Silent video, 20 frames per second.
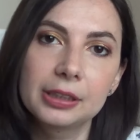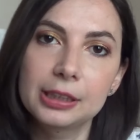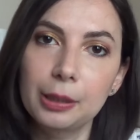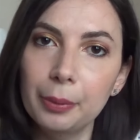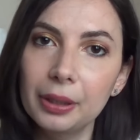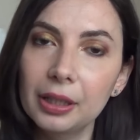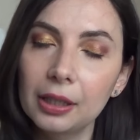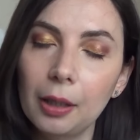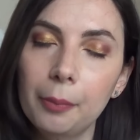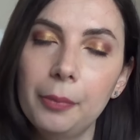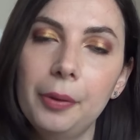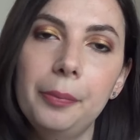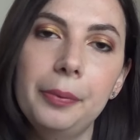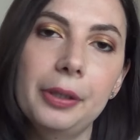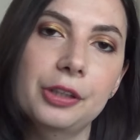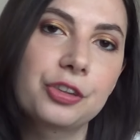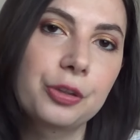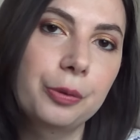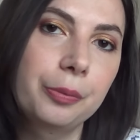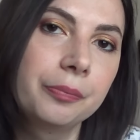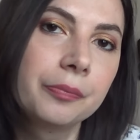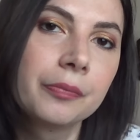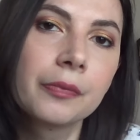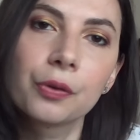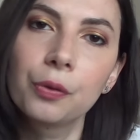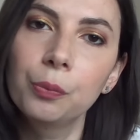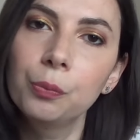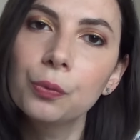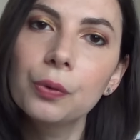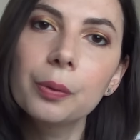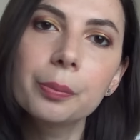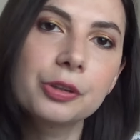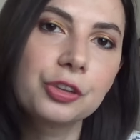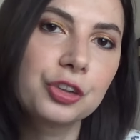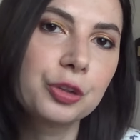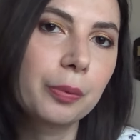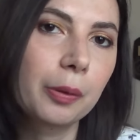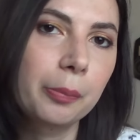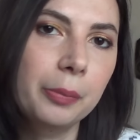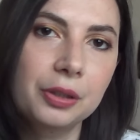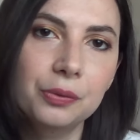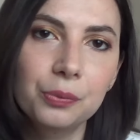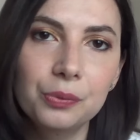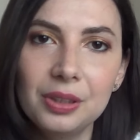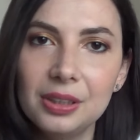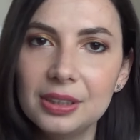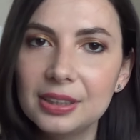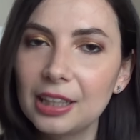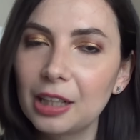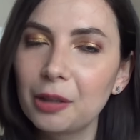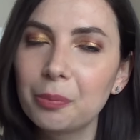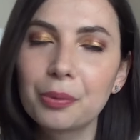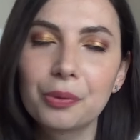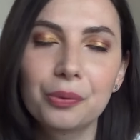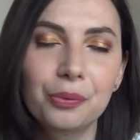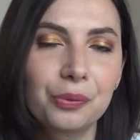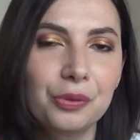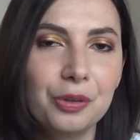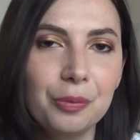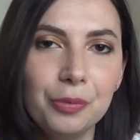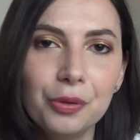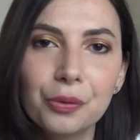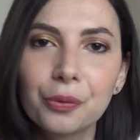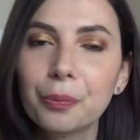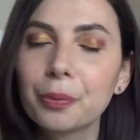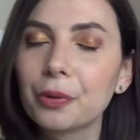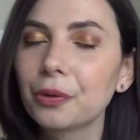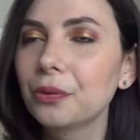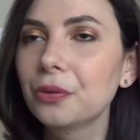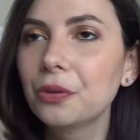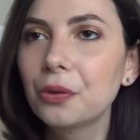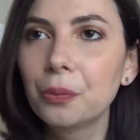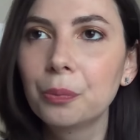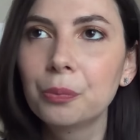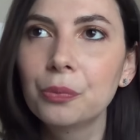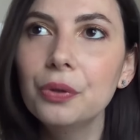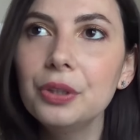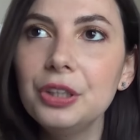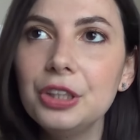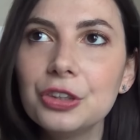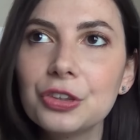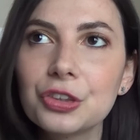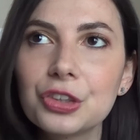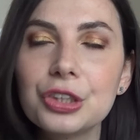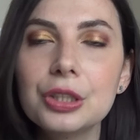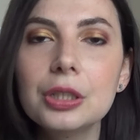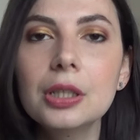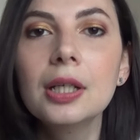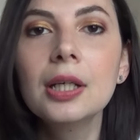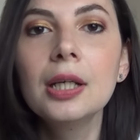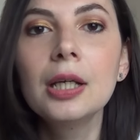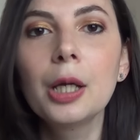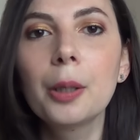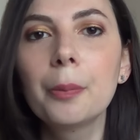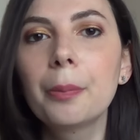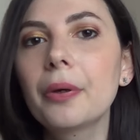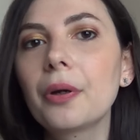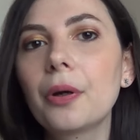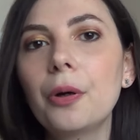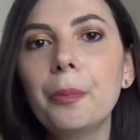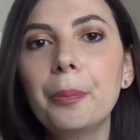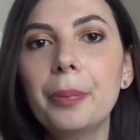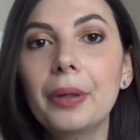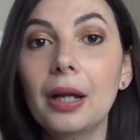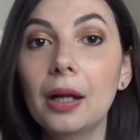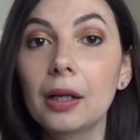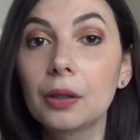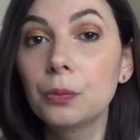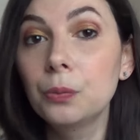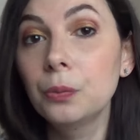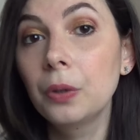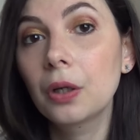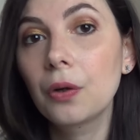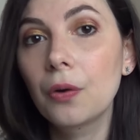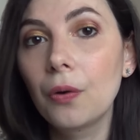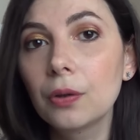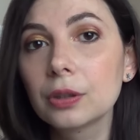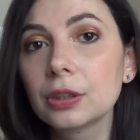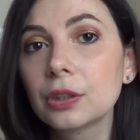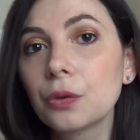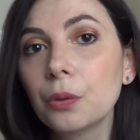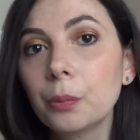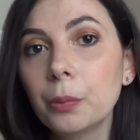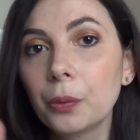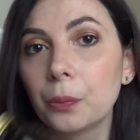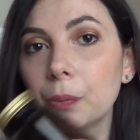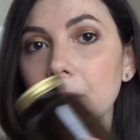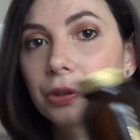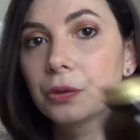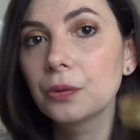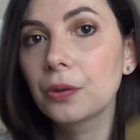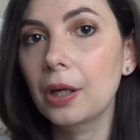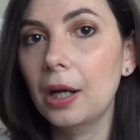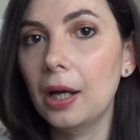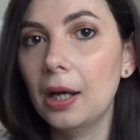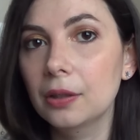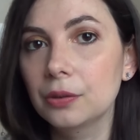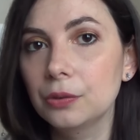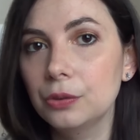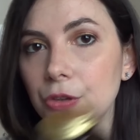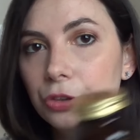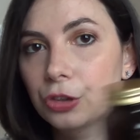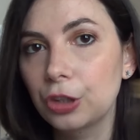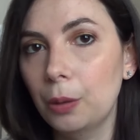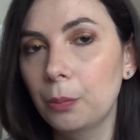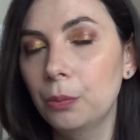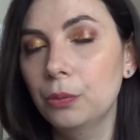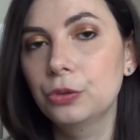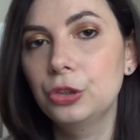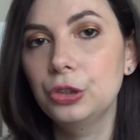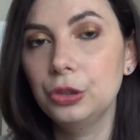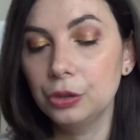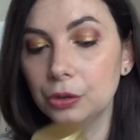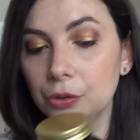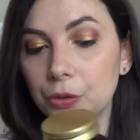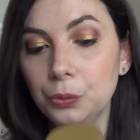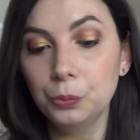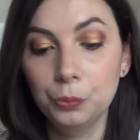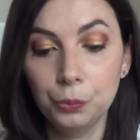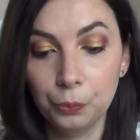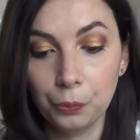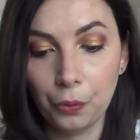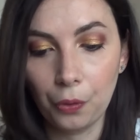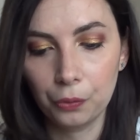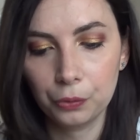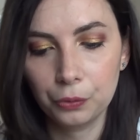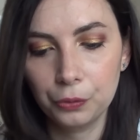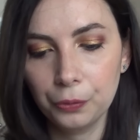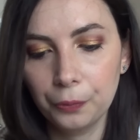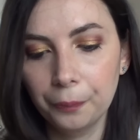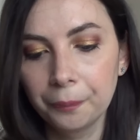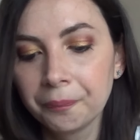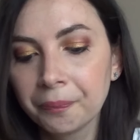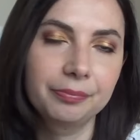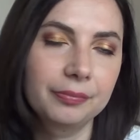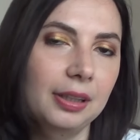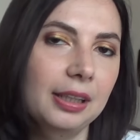Sapete che a me piace comunque principalmente utilizzare prodotti bio, prodotti con Boninci, però per alcune cose come in questo caso diciamo ci chiudo un occhio.